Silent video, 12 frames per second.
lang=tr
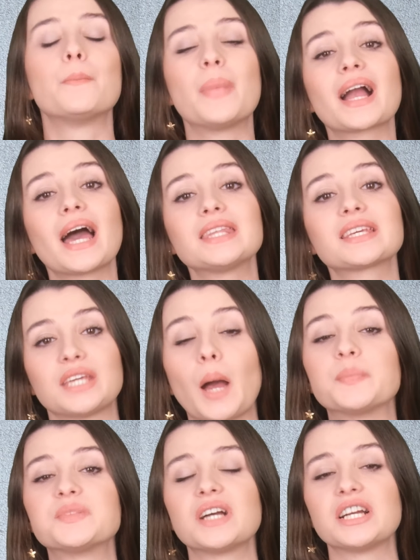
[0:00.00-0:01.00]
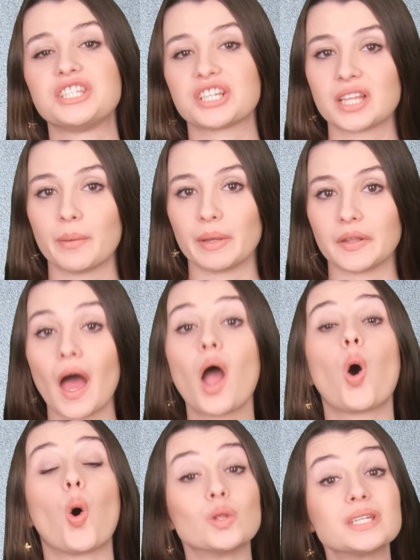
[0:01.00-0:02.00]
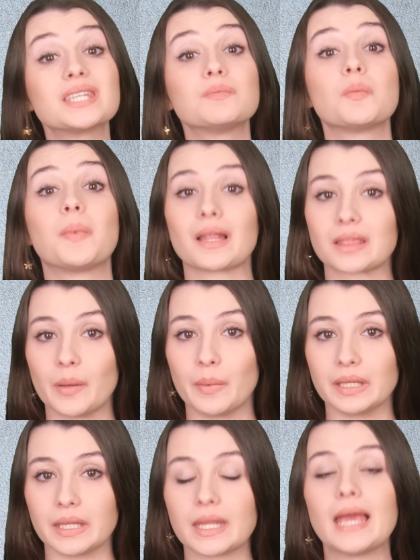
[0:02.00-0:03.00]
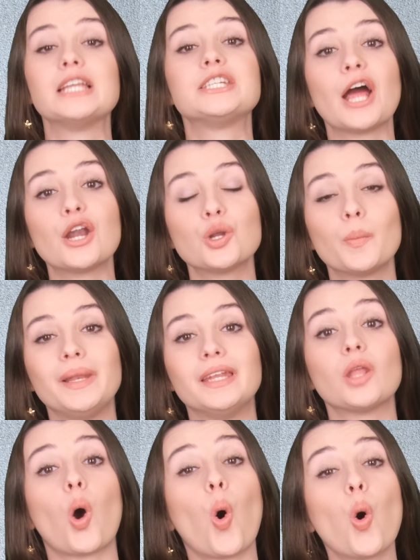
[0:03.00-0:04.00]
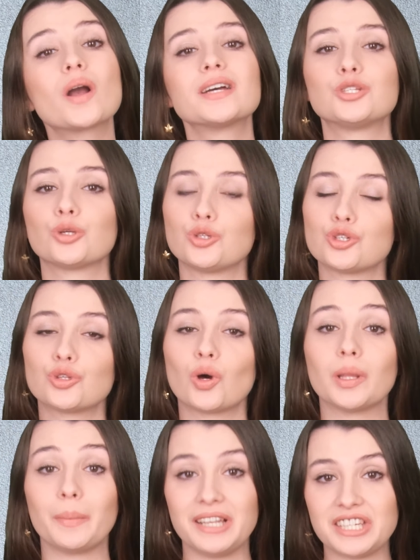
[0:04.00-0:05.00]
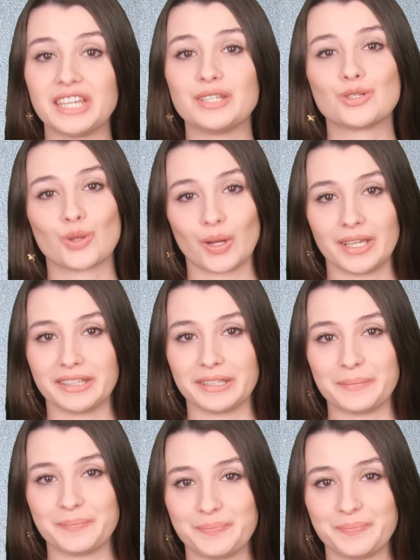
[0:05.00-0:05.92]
Bakanlık yaptığı açıklamada olası bir patlamanın Çernobil'in 10 katı gücünde olabileceğini söyledi.